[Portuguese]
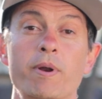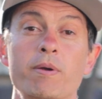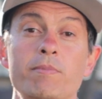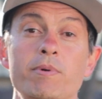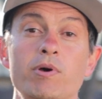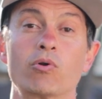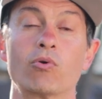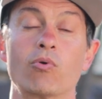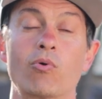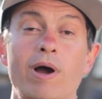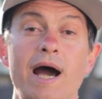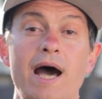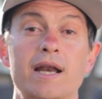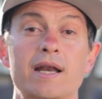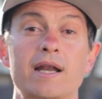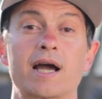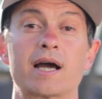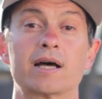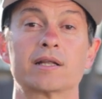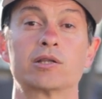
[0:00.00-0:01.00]
primeiro
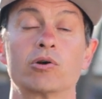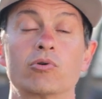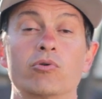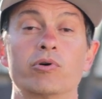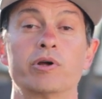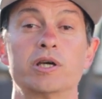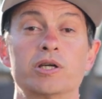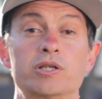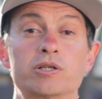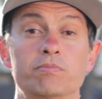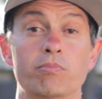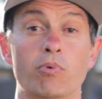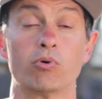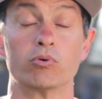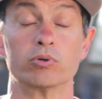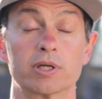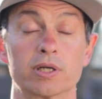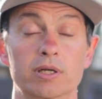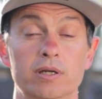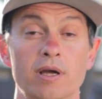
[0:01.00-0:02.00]
lugar na categoria de
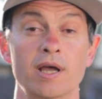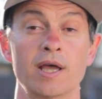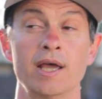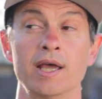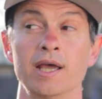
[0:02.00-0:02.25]
boulder